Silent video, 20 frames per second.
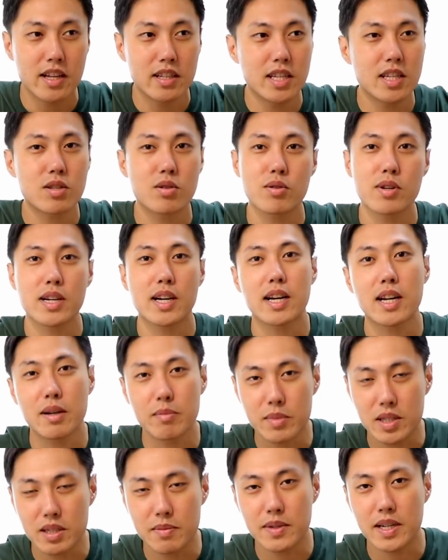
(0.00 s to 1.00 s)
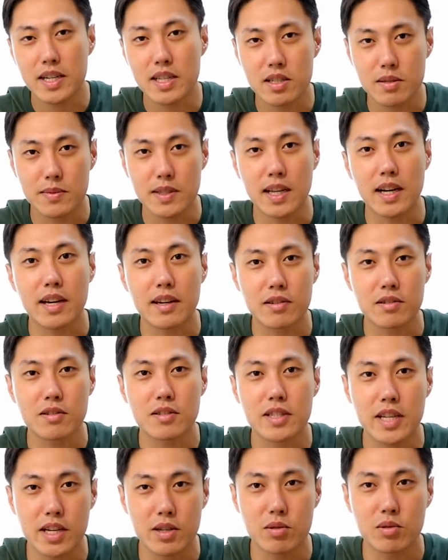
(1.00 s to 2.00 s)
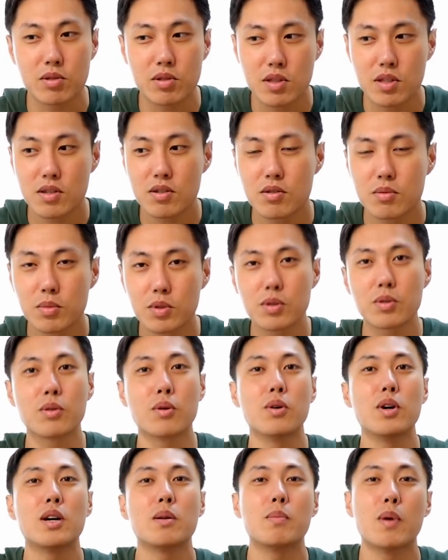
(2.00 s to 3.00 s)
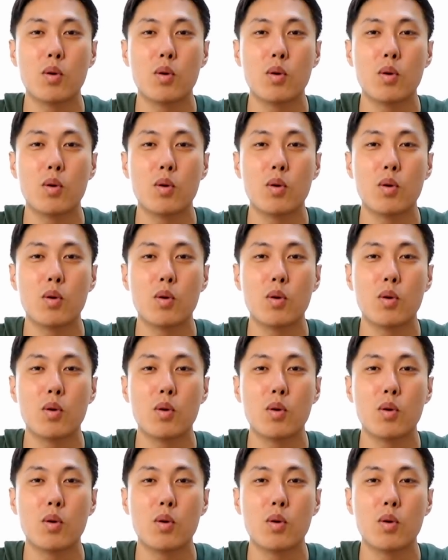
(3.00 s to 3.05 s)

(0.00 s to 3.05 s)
でそれからミニマリズムなライフスタイルっていうものを、